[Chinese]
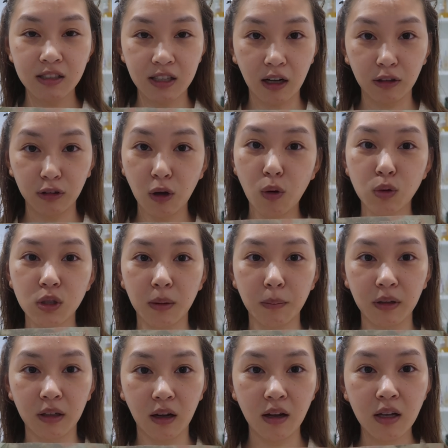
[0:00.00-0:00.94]
长痘什
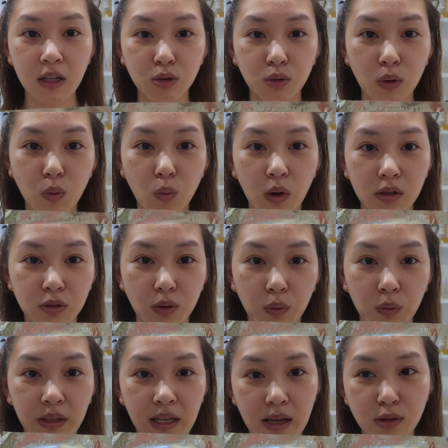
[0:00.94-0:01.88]
么的，所以我
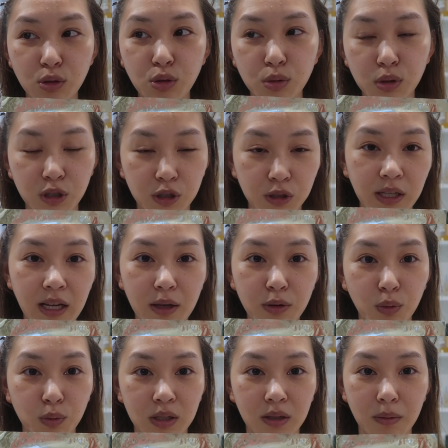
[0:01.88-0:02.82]
就连续十
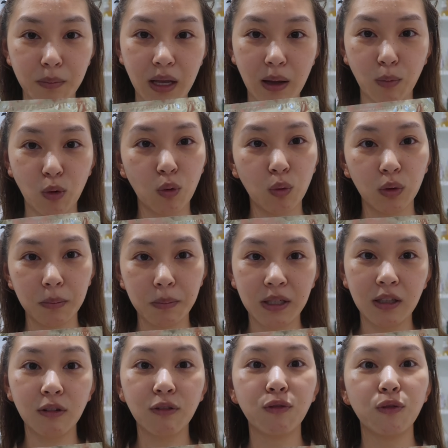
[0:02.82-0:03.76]
天用这个面膜，我的
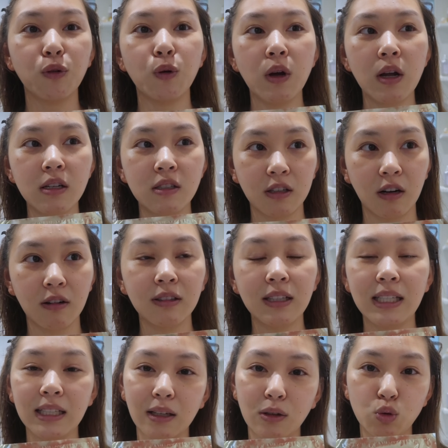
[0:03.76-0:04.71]
皮肤整
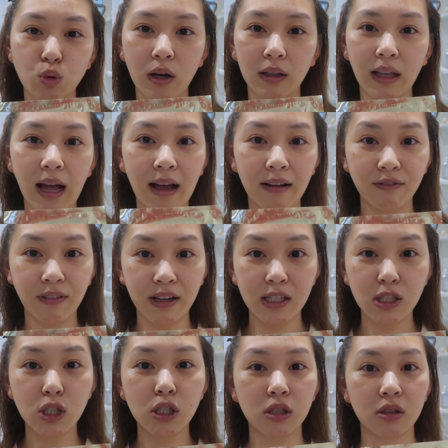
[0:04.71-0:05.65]
体的状态
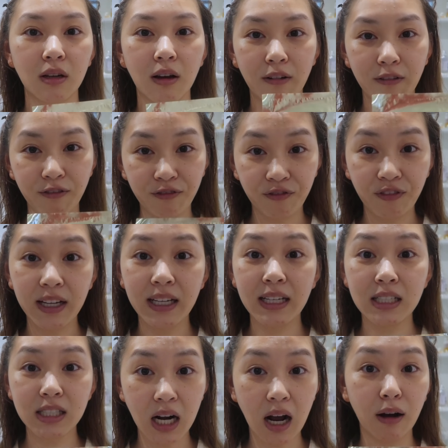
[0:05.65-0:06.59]
维持的
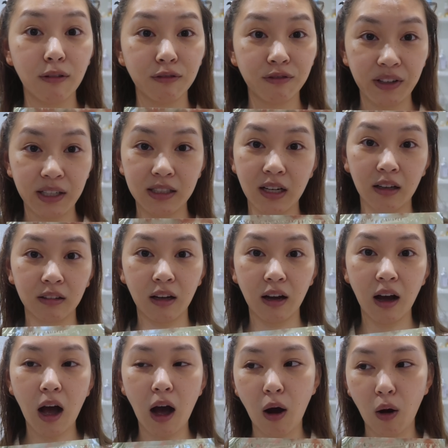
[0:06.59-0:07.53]
非常非常
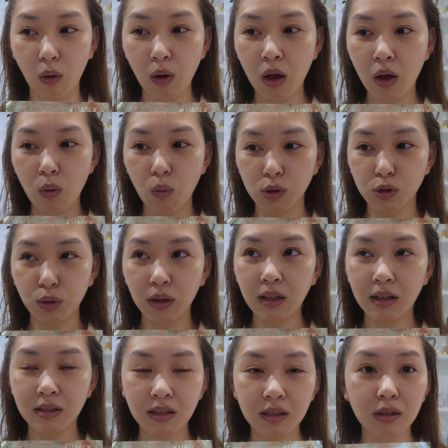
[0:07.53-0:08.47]
的好，我觉
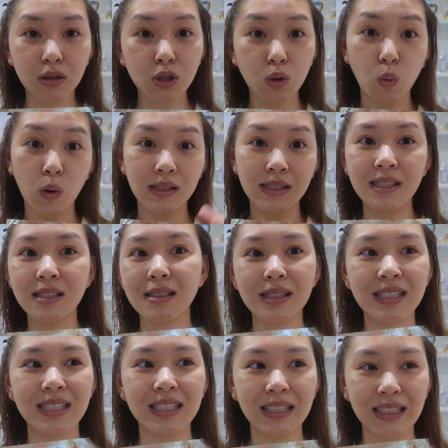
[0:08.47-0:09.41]
得真的是我
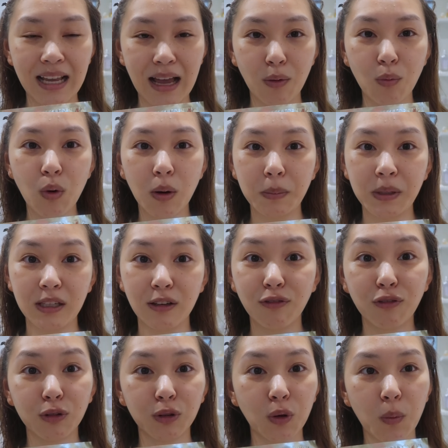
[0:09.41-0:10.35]
近几年我皮
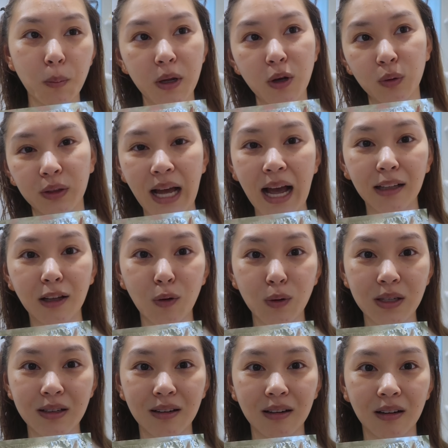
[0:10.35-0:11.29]
肤都没有达
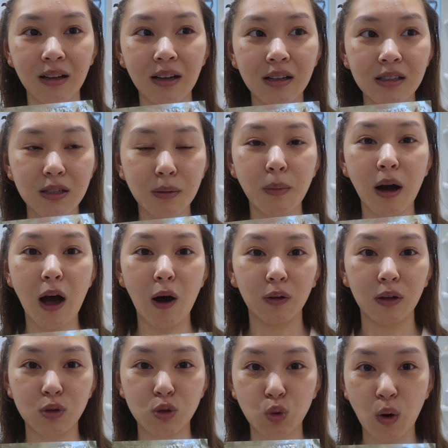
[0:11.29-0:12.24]
到一个这么
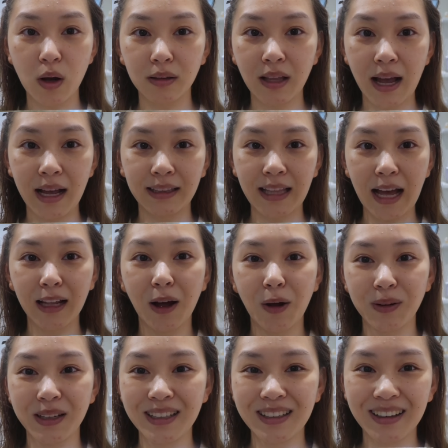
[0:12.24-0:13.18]
好的状态，达
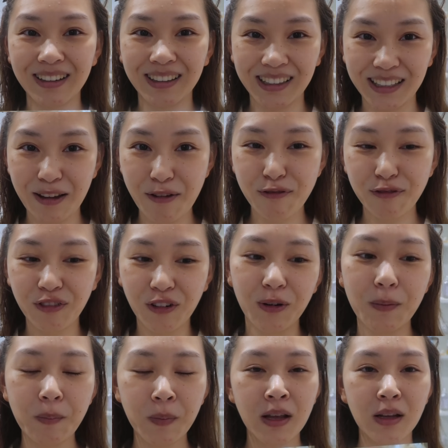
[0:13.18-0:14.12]
到了一个巅峰，